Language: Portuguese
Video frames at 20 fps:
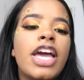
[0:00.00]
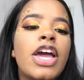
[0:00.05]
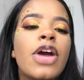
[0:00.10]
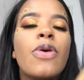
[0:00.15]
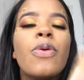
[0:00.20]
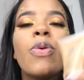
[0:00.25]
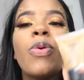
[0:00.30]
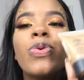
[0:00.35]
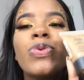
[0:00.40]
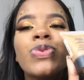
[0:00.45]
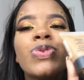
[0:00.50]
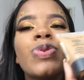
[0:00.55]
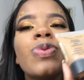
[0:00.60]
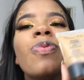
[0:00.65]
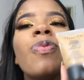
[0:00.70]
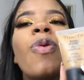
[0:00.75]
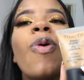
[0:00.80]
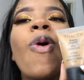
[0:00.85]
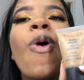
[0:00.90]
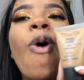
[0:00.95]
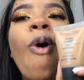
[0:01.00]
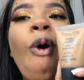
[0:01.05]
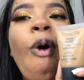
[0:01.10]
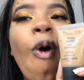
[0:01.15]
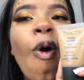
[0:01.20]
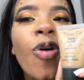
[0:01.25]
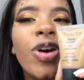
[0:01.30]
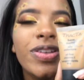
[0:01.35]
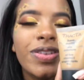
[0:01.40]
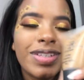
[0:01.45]
Eu uso
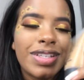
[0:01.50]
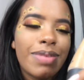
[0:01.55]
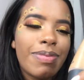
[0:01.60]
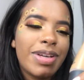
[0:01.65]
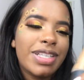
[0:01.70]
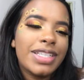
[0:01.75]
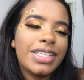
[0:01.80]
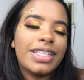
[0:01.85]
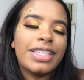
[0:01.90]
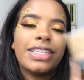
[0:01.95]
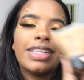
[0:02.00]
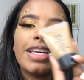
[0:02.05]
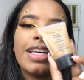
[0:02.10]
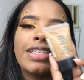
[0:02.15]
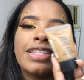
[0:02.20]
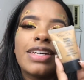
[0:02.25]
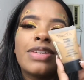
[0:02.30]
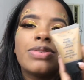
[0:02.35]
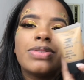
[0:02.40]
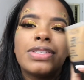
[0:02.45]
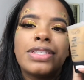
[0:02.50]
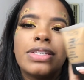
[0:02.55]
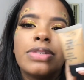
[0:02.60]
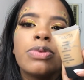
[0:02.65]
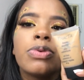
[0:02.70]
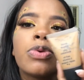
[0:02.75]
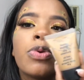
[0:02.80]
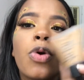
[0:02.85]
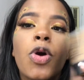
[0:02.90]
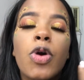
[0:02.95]
muito essa base aqui, a é
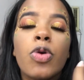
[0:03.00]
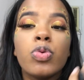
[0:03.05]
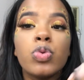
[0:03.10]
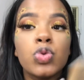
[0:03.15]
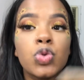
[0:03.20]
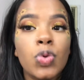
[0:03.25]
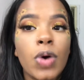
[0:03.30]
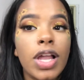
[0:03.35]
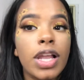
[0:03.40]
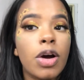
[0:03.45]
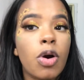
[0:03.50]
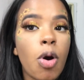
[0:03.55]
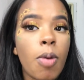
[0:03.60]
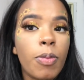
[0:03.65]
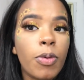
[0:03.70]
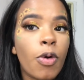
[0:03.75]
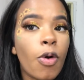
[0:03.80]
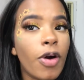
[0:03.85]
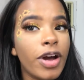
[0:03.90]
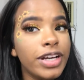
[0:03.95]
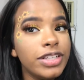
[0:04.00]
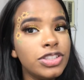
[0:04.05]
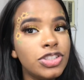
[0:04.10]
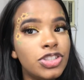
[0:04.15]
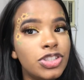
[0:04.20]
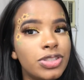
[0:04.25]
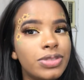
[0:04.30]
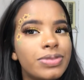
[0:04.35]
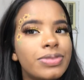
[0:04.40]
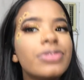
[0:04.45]
05. Eu uso ela como
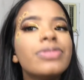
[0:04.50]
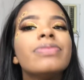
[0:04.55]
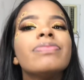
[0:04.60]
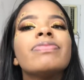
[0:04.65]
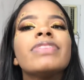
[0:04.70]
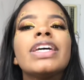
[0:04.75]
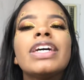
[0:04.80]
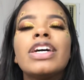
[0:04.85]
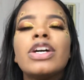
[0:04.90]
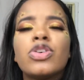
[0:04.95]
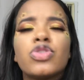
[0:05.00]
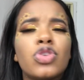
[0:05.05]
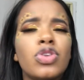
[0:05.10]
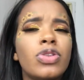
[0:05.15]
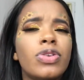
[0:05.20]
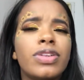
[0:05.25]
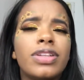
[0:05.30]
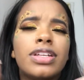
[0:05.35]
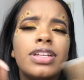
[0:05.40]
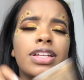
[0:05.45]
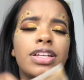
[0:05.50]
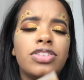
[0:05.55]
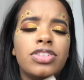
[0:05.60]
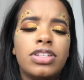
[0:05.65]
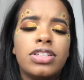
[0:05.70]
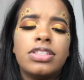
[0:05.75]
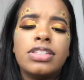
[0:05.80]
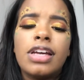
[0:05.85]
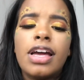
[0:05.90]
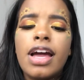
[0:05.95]
corretivo. Eu sou doida, né,
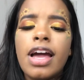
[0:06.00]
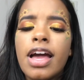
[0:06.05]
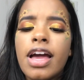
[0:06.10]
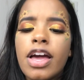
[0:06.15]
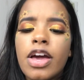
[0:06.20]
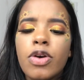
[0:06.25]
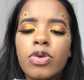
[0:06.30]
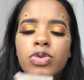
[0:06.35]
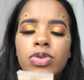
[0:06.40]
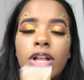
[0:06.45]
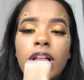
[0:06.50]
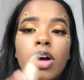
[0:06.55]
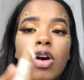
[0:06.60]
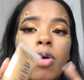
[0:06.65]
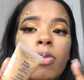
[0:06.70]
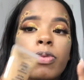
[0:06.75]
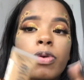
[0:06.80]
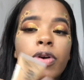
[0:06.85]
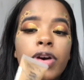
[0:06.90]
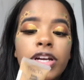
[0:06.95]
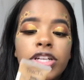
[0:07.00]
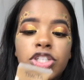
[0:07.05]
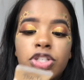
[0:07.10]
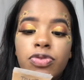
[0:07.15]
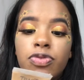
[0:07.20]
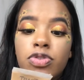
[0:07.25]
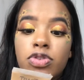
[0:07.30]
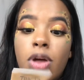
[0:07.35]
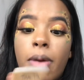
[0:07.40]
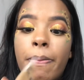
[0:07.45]
gente? Eu uso ela como
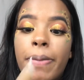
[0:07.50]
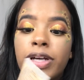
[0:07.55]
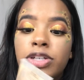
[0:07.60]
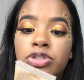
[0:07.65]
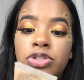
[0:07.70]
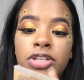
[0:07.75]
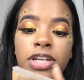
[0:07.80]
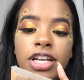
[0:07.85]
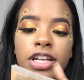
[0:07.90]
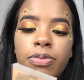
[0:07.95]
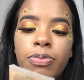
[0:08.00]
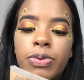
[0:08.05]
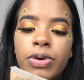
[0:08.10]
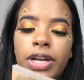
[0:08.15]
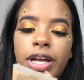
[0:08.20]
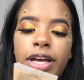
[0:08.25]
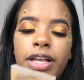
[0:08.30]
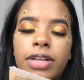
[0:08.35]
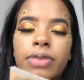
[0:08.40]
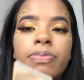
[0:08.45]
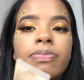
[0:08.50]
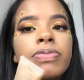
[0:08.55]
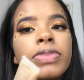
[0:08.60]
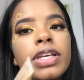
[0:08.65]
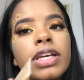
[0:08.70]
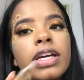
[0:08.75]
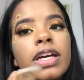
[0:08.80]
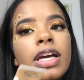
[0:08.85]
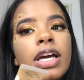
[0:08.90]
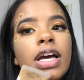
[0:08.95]
corretivo, eu sou apaixonada por ela.
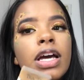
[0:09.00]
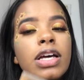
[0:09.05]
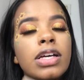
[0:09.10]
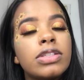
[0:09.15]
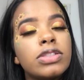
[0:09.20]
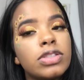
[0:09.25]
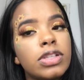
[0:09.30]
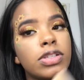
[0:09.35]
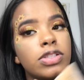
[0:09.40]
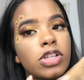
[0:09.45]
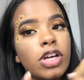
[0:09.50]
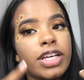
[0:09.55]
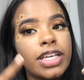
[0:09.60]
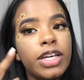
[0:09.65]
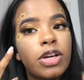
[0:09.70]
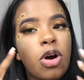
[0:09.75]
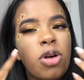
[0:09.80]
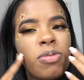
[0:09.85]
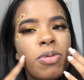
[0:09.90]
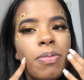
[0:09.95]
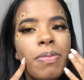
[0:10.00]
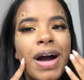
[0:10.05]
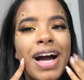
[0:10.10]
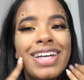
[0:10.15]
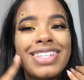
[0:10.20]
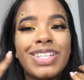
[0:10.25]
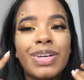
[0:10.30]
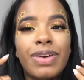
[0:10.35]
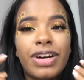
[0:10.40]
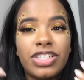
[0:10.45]
Só que como
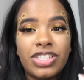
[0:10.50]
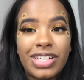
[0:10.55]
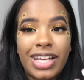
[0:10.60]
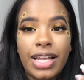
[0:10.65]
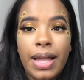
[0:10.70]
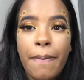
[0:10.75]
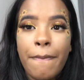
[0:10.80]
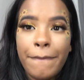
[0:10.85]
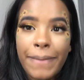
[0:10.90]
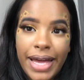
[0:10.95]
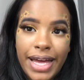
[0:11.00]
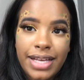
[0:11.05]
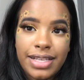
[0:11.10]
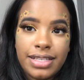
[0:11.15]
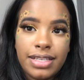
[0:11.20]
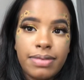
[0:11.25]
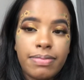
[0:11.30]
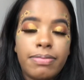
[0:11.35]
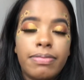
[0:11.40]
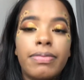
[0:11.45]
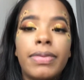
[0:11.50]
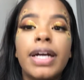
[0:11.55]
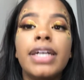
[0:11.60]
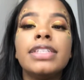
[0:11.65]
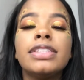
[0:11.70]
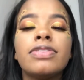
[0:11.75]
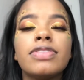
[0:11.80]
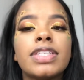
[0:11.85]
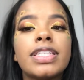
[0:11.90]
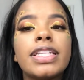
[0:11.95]
base eu acho que ela pesa.
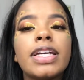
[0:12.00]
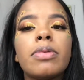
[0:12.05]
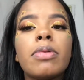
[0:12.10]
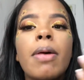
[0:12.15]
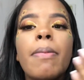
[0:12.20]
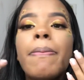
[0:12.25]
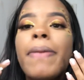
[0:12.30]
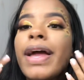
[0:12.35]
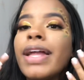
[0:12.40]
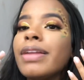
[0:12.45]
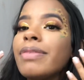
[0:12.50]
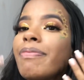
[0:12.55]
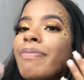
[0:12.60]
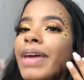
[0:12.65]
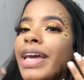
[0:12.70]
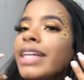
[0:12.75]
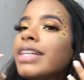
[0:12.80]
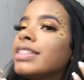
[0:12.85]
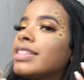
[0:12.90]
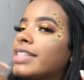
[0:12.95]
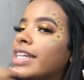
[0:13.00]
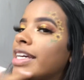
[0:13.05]
Mas se você tem uma pele bem